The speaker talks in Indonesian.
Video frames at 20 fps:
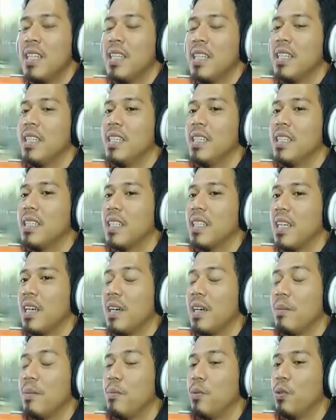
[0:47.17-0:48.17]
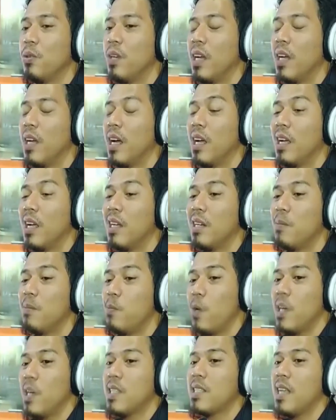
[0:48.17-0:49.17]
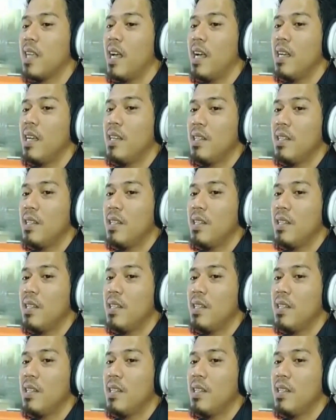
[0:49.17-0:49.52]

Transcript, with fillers: dina bulan puasa